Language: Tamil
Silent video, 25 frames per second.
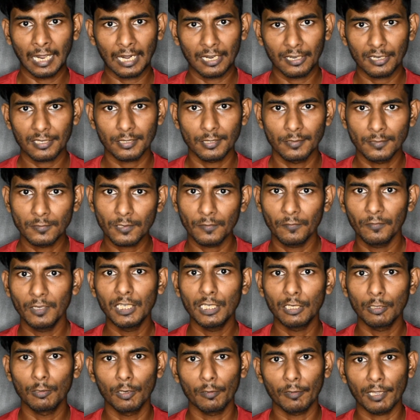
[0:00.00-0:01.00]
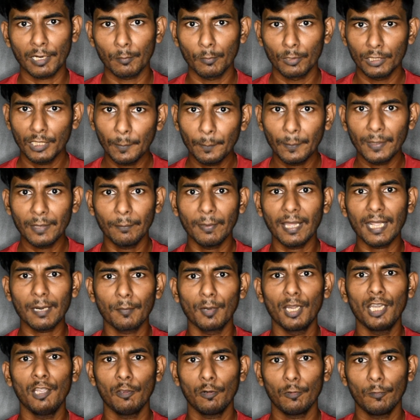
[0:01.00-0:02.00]
கண்டஸ்டன்ஸும் வீட்டுக்குள்ளே வரும்போதே ப்ரிப்பேர்
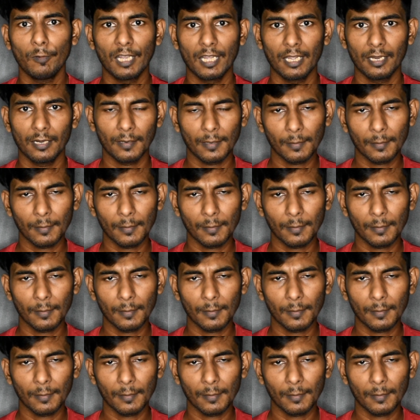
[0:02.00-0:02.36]
பண்ணி வருவாங்க